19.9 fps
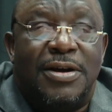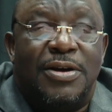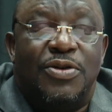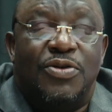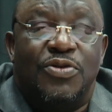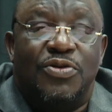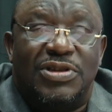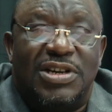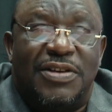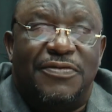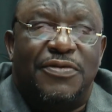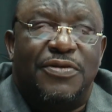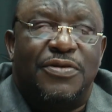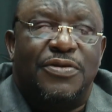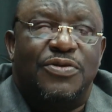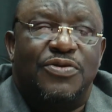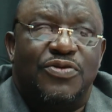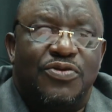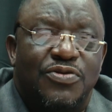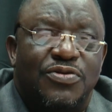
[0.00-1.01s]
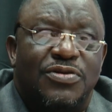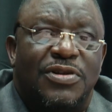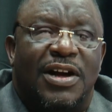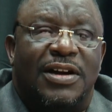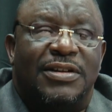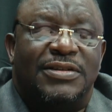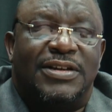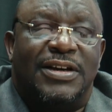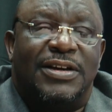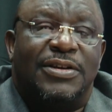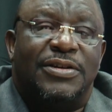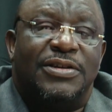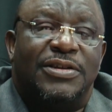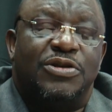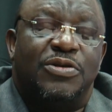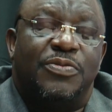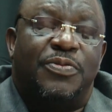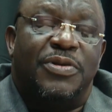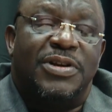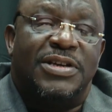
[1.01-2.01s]
Nous avons, nous, en tant que
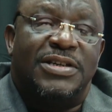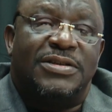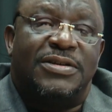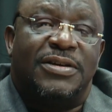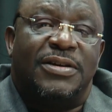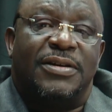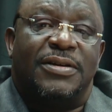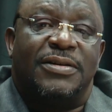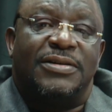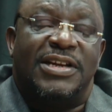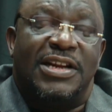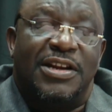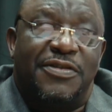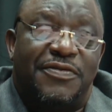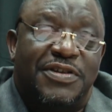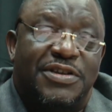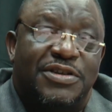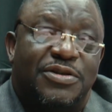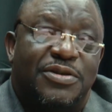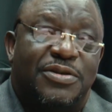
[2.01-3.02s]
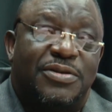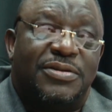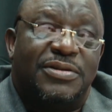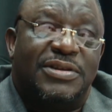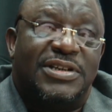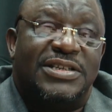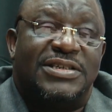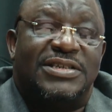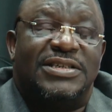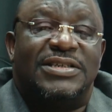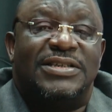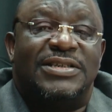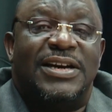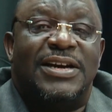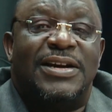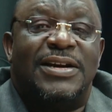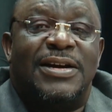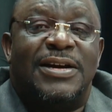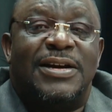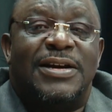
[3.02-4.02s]
Géopolis euh, Télévision,
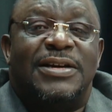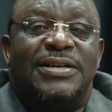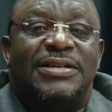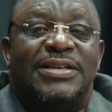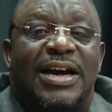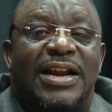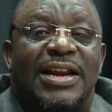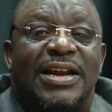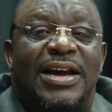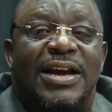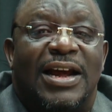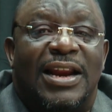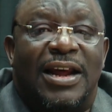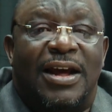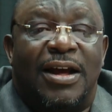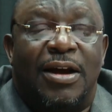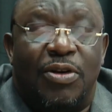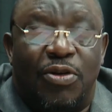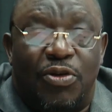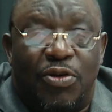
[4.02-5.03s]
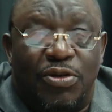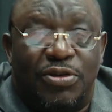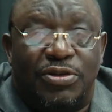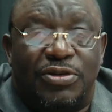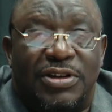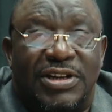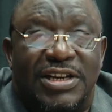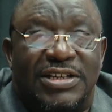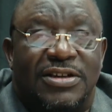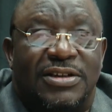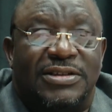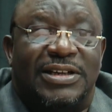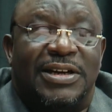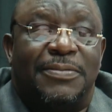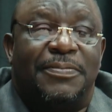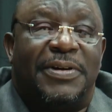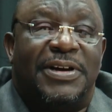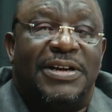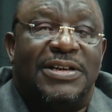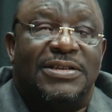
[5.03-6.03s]
décidé d'aller à la rencontre des
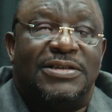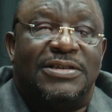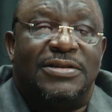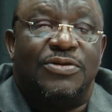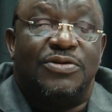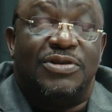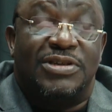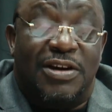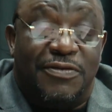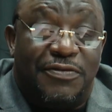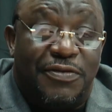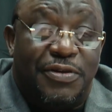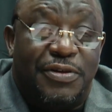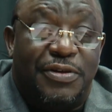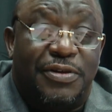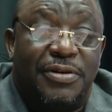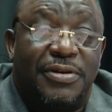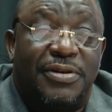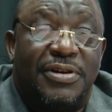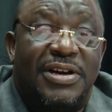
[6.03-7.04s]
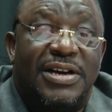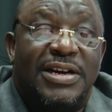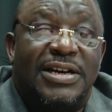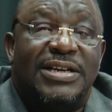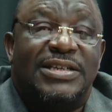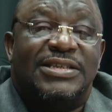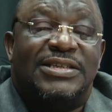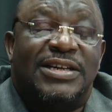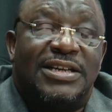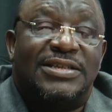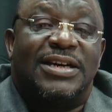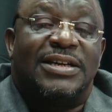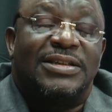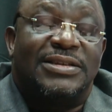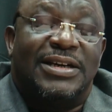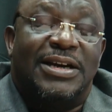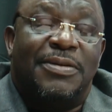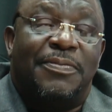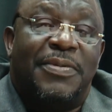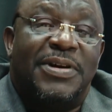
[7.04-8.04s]
entreprises. Nous savons que sans
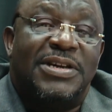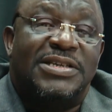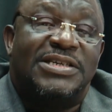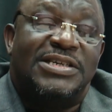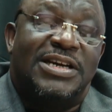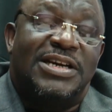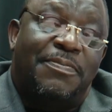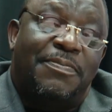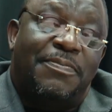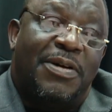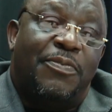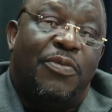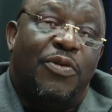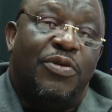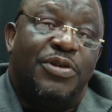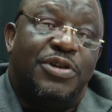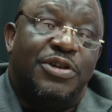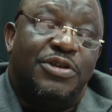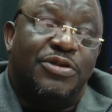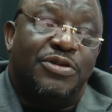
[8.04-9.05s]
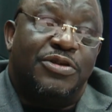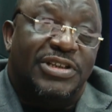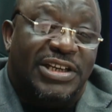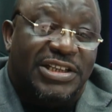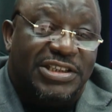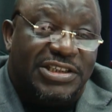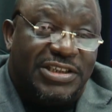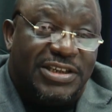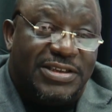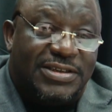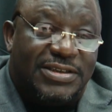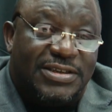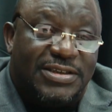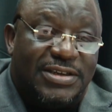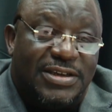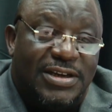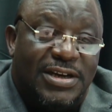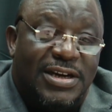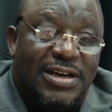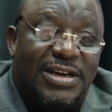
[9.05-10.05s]
entreprise, il n'y a pas production de richesses.
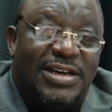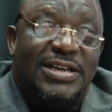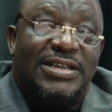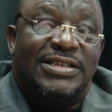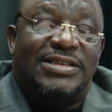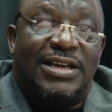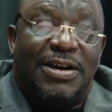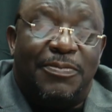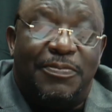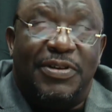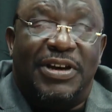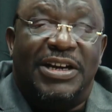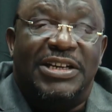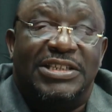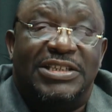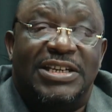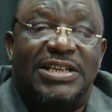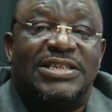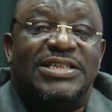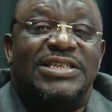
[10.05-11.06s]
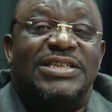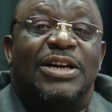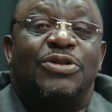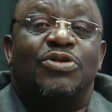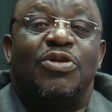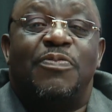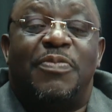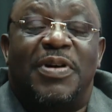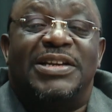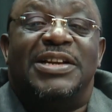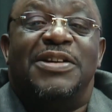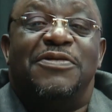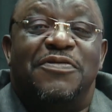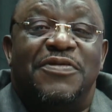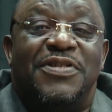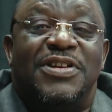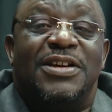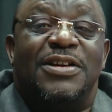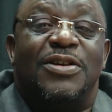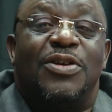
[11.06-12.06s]
Sans richesse, il n'y a donc pas de
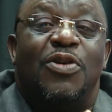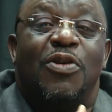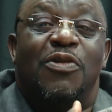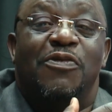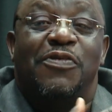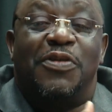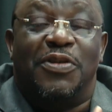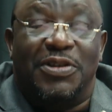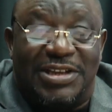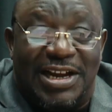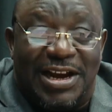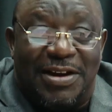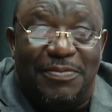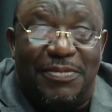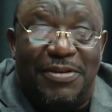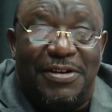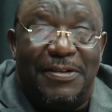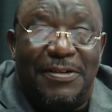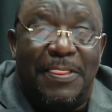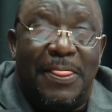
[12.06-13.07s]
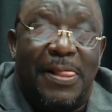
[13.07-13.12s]
vie confortable.